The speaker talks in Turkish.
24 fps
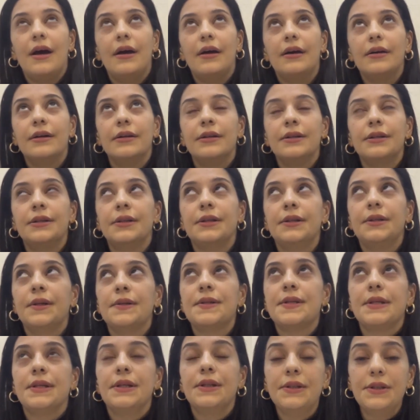Ee,
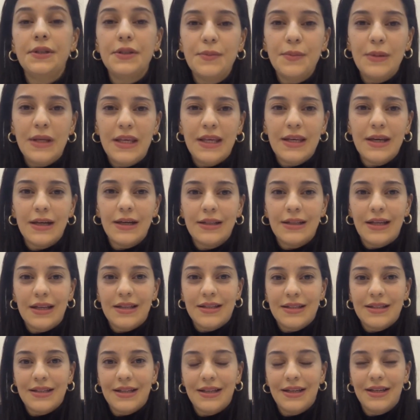sanırım iki
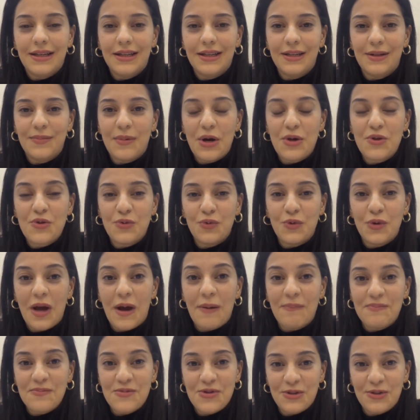adet başvuru
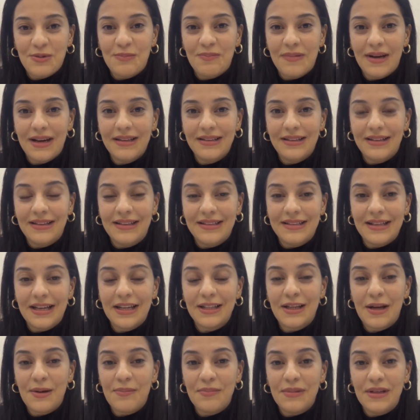yapmıştım ben. Ee,
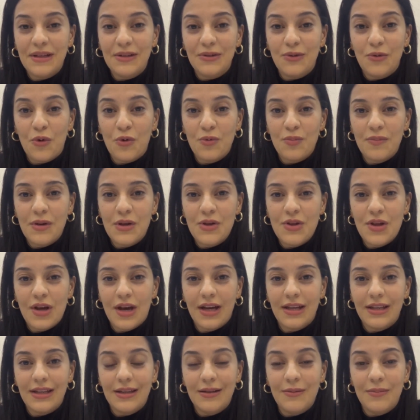zaten bir 4-5
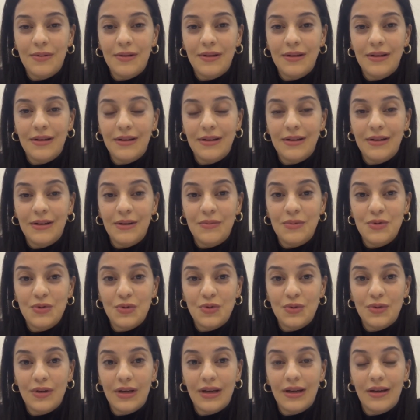ay gibi e, bir
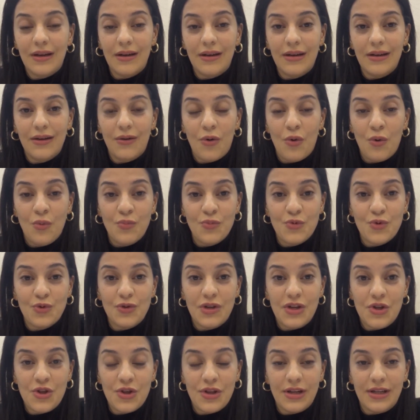süre
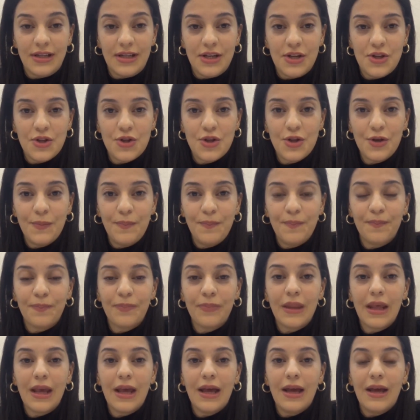olmuştu iş arayışım.
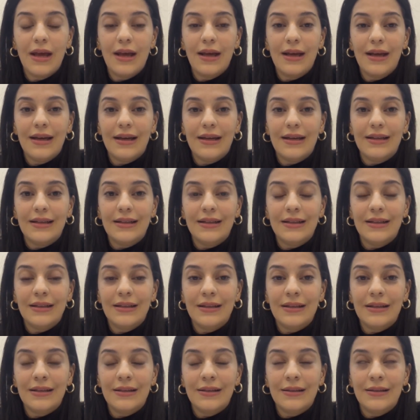
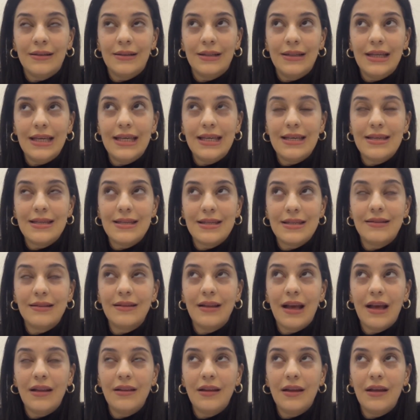Ee,
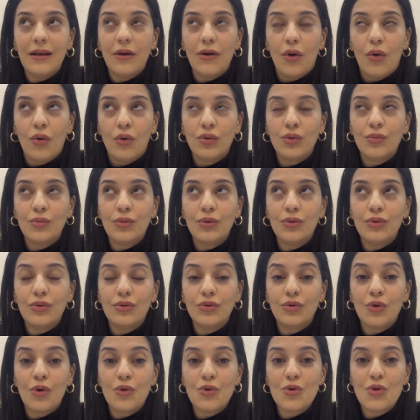ikisinden de
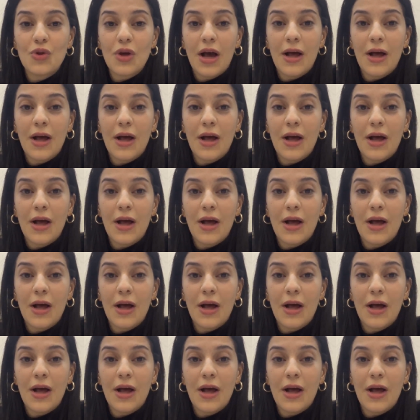olumlu dönüş